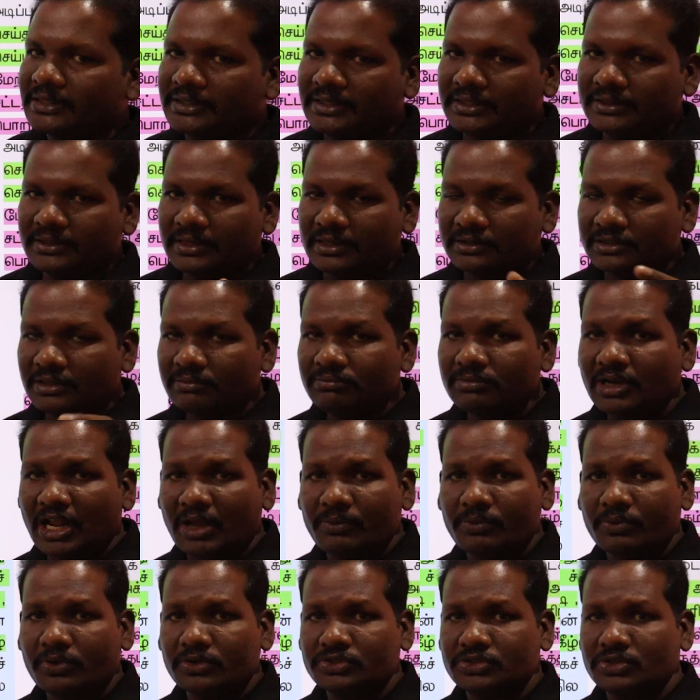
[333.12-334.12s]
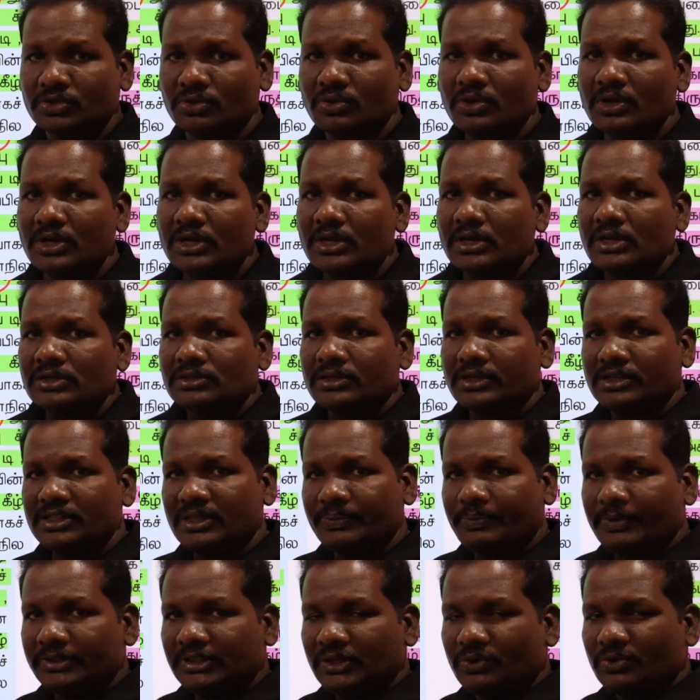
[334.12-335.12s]
சட்ட திருத்தம் ஞாபகம் வச்சு ஸோ
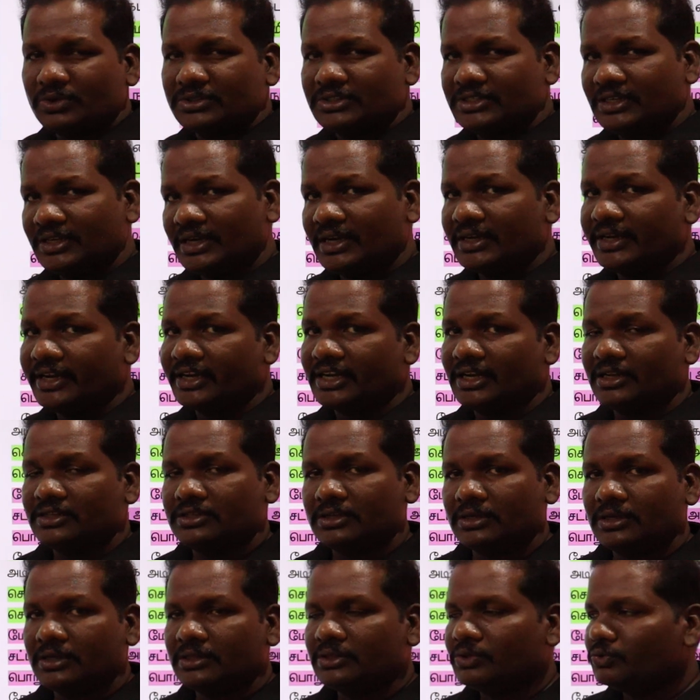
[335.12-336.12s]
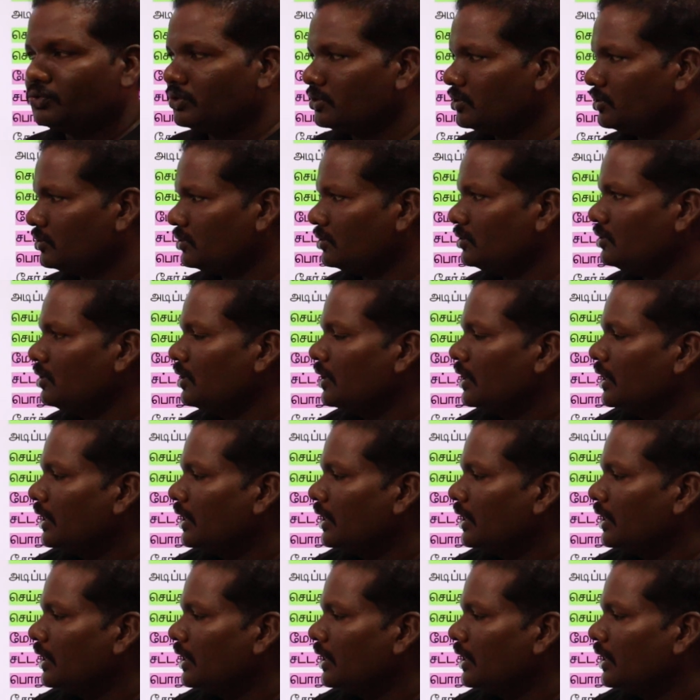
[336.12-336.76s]
இதை பத்தி ஒரு சின்ன டீட்டெயில்ஸ் இதுவும்